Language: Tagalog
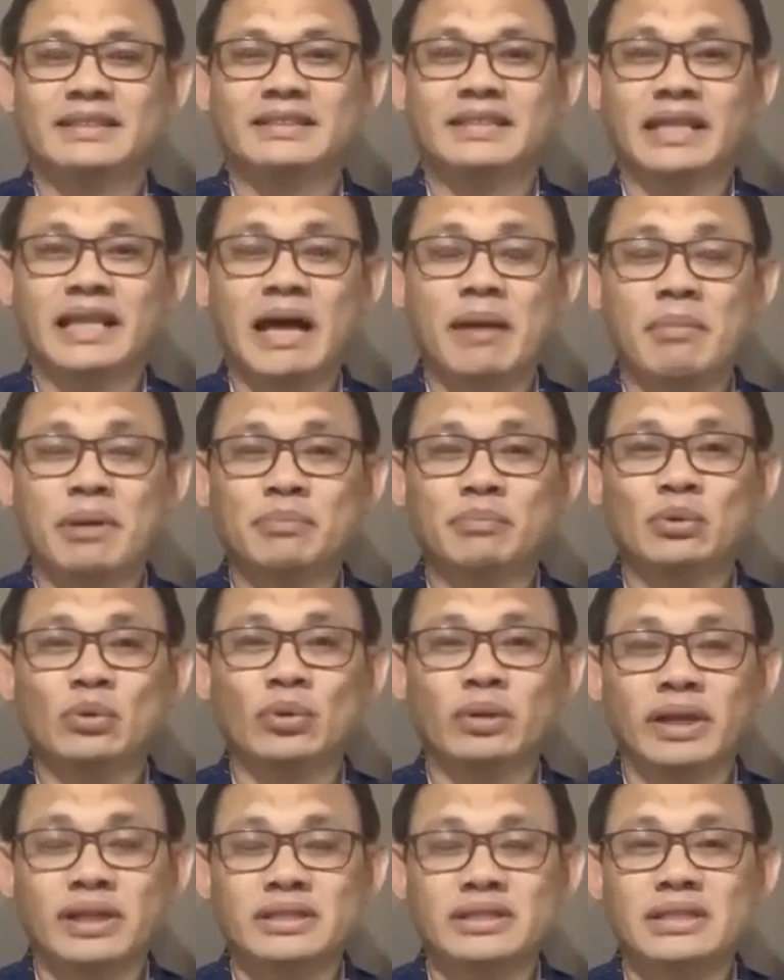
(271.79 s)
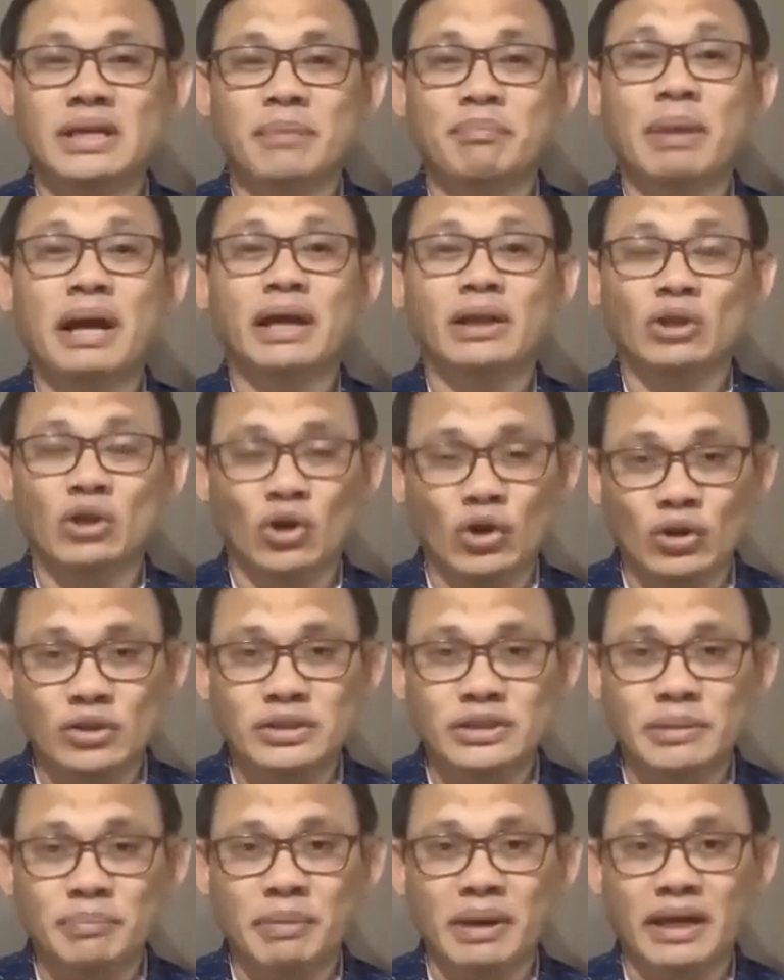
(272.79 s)
Salamat po ulit sa
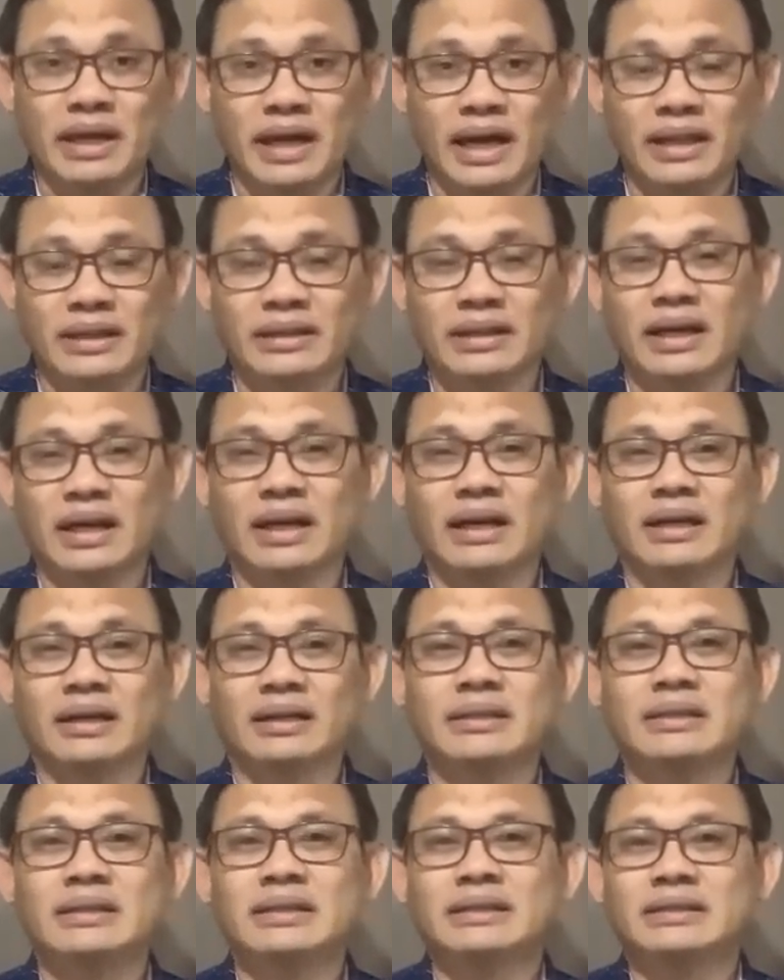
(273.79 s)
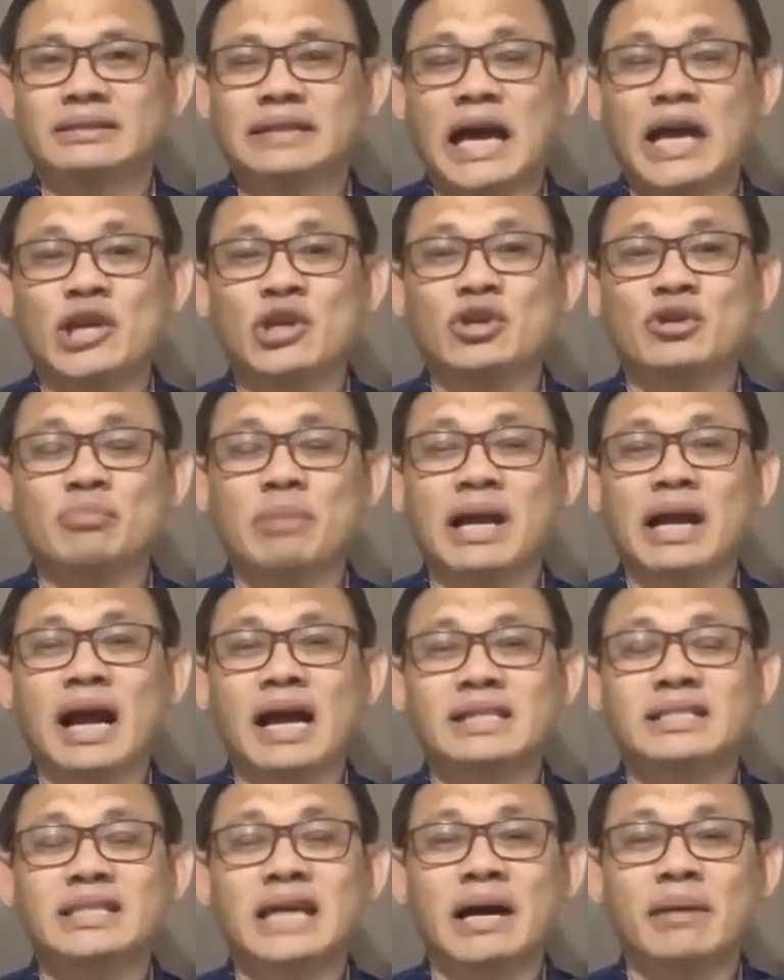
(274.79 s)
Panginoon sapagkat uh, ay
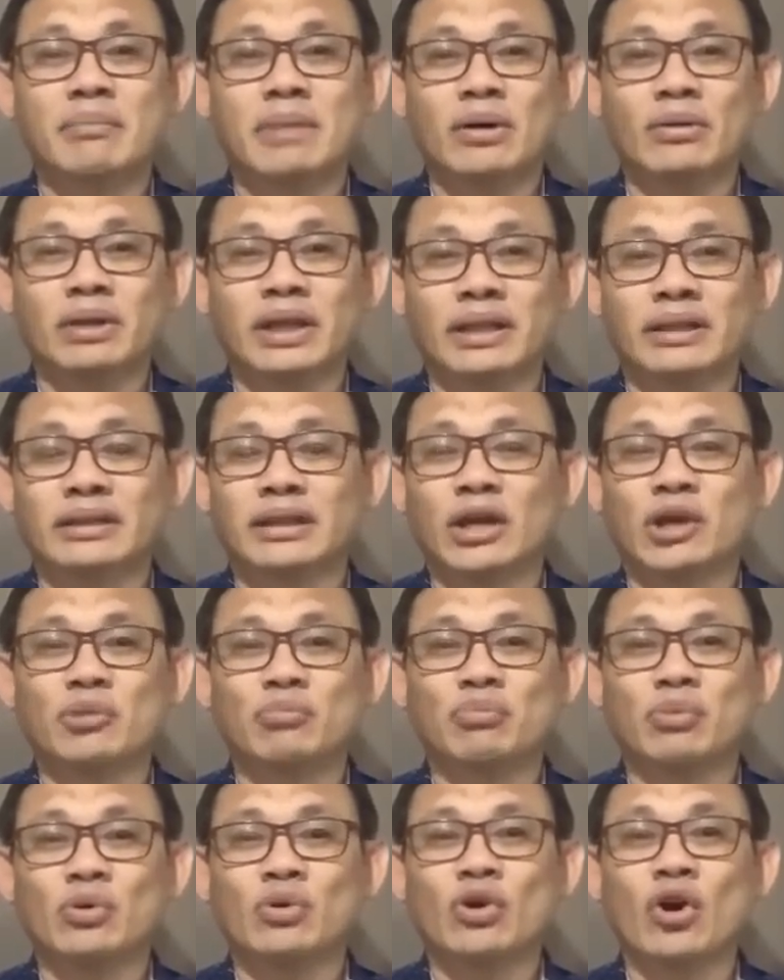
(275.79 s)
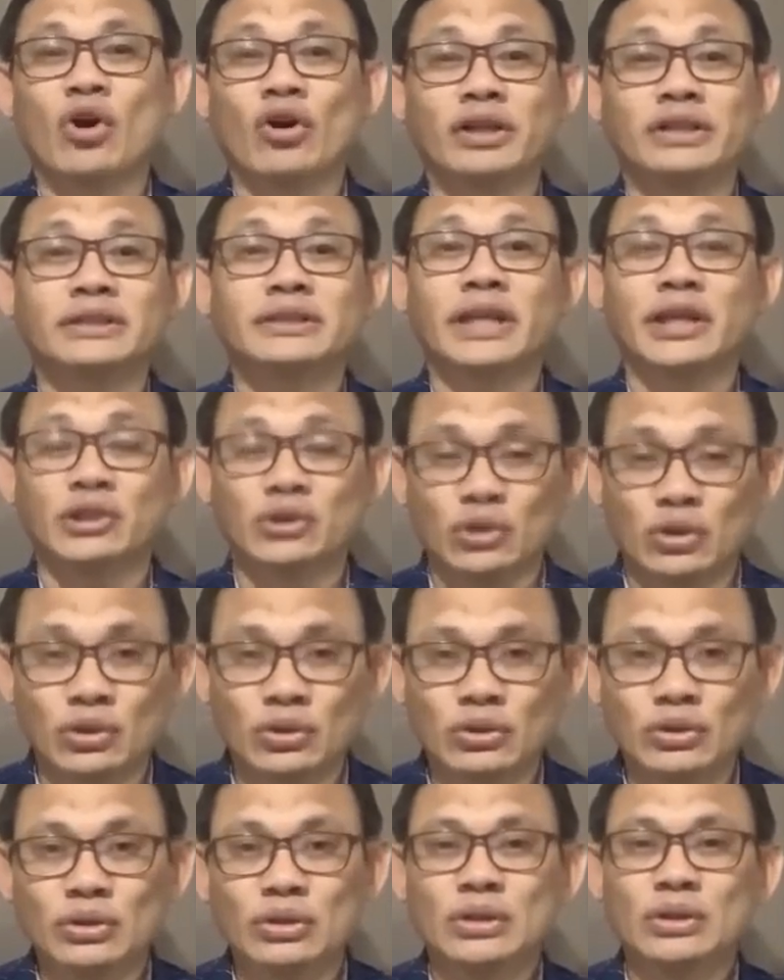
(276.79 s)
magkakasama ulit ngayon pong oras na
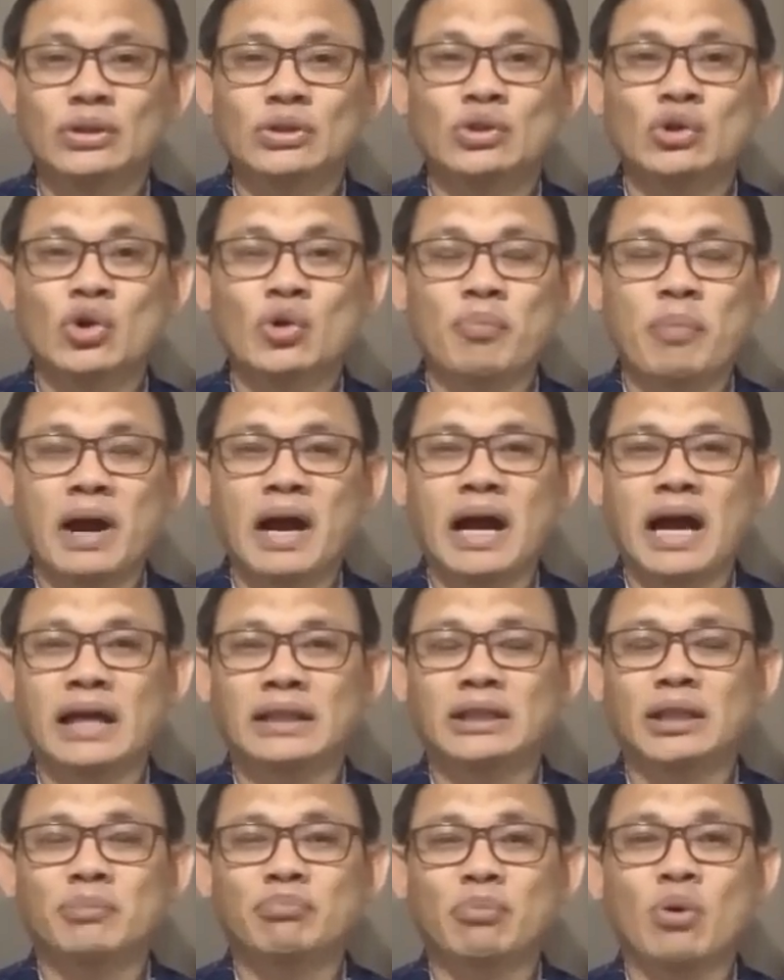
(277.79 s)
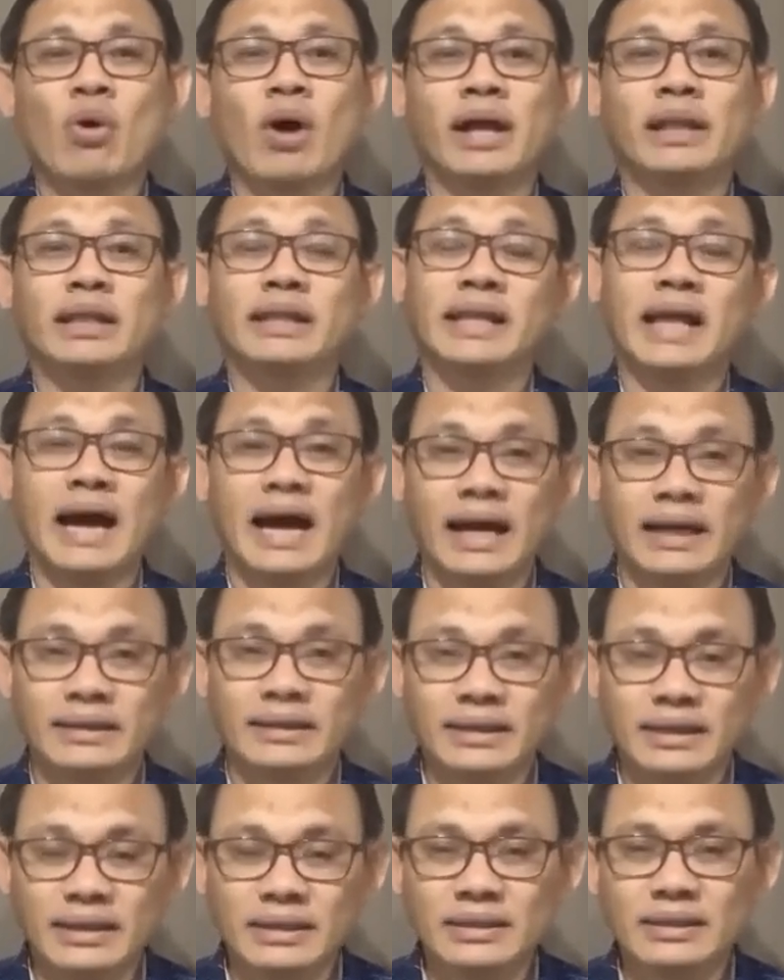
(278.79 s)
ito upang ating pong
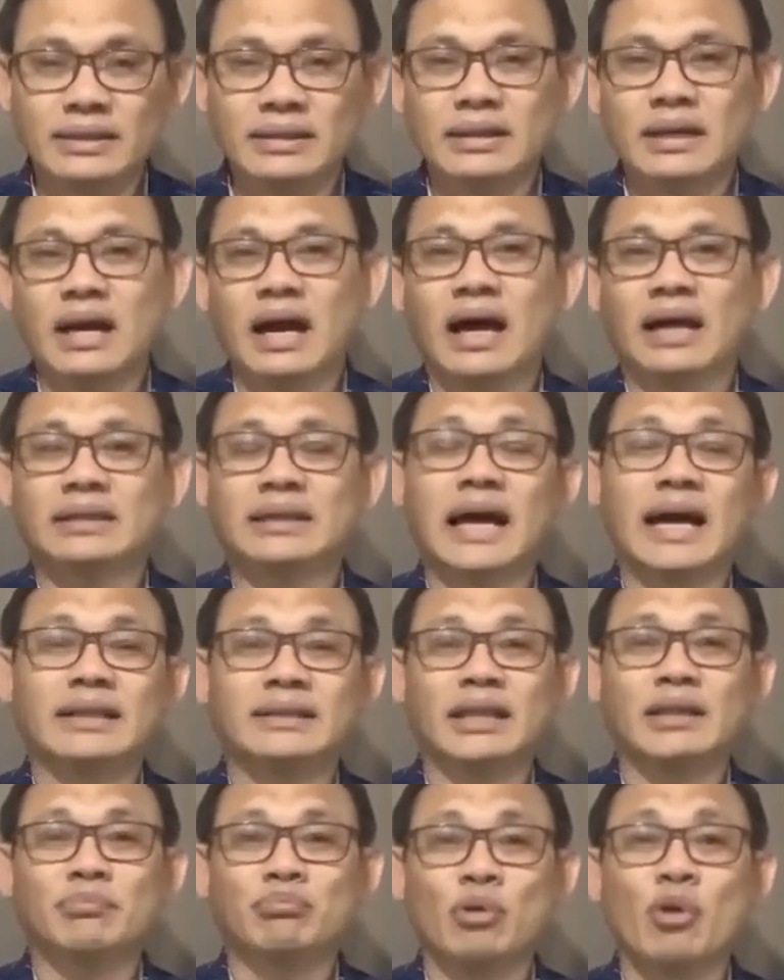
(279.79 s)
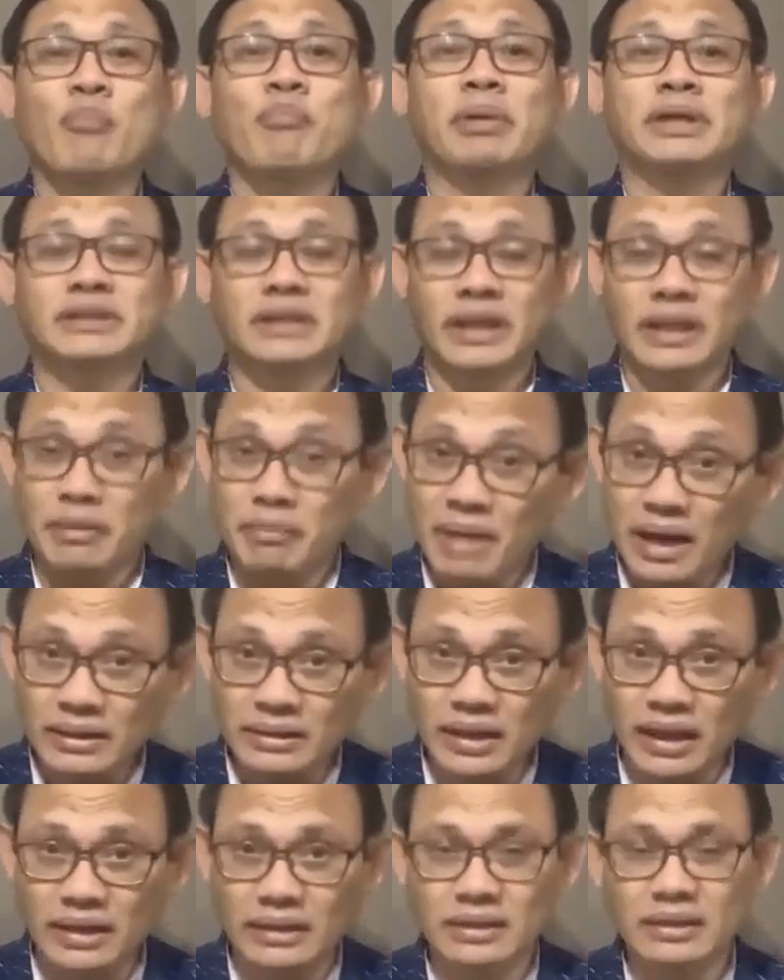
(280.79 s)
alalahanin at ating pong
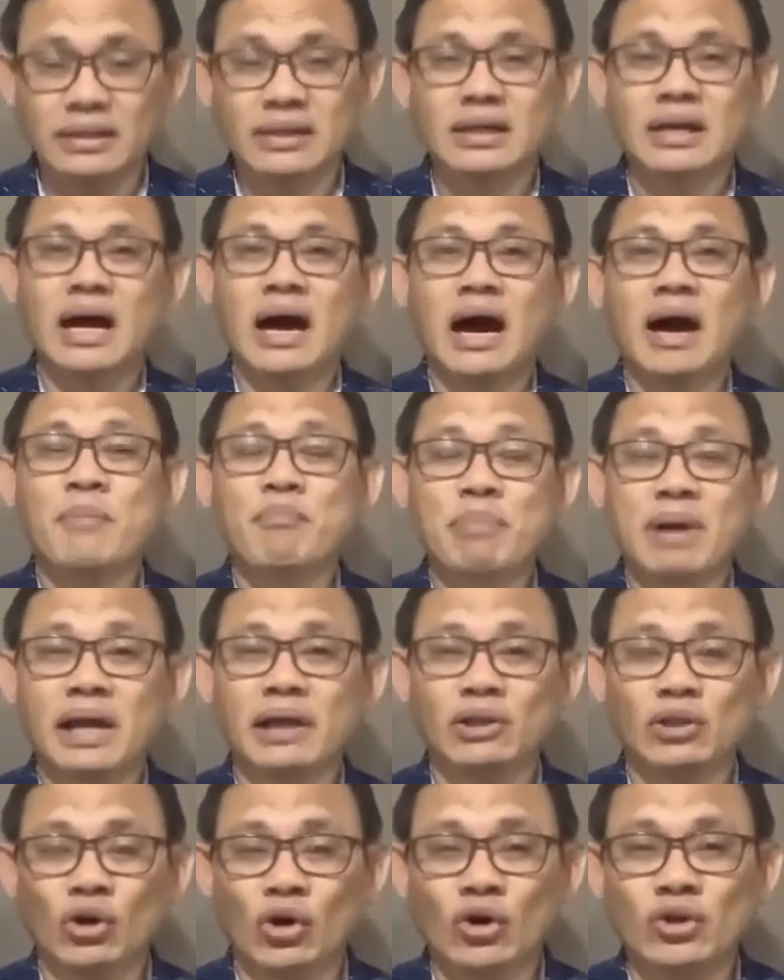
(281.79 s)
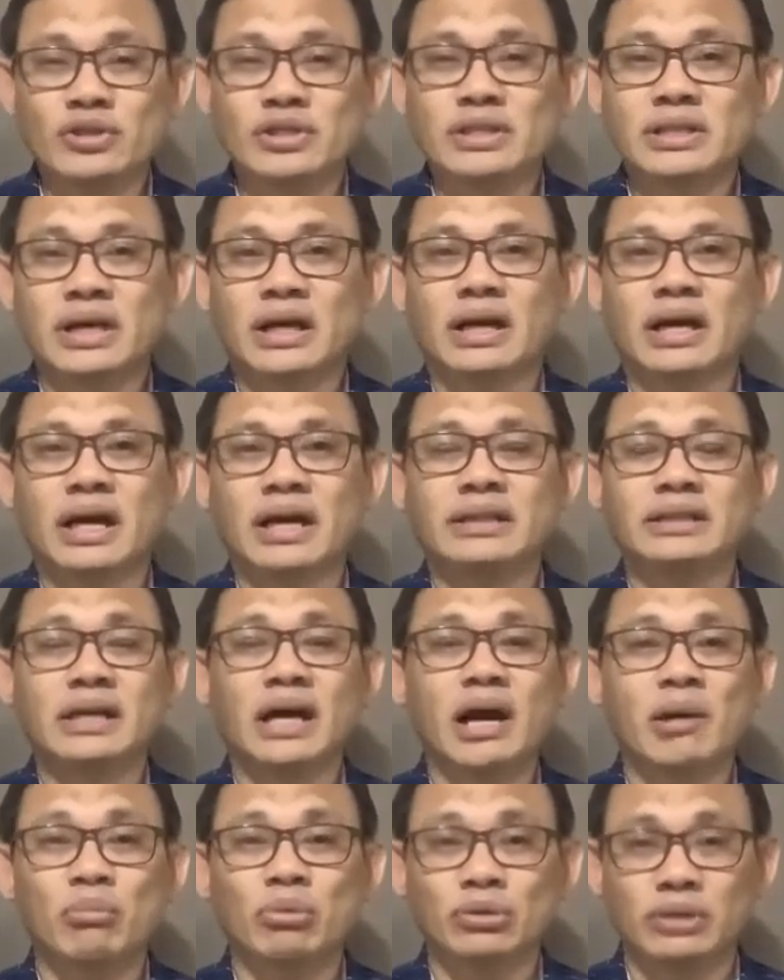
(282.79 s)
pasalamatan ang Panginoon sa
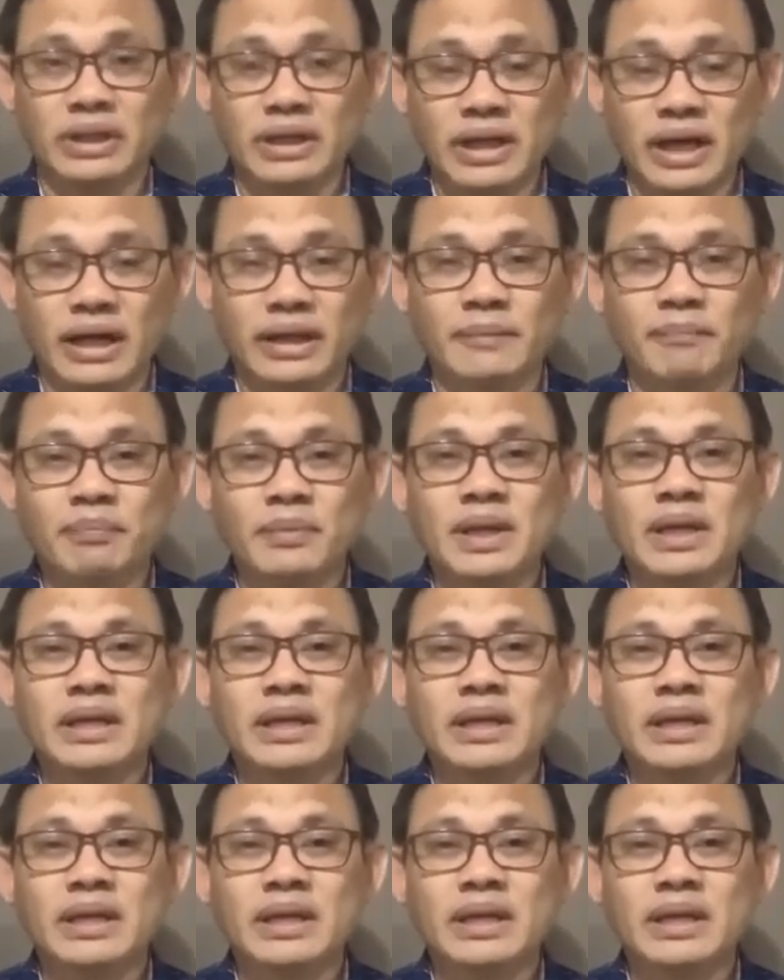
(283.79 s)
kanyang kabutihan,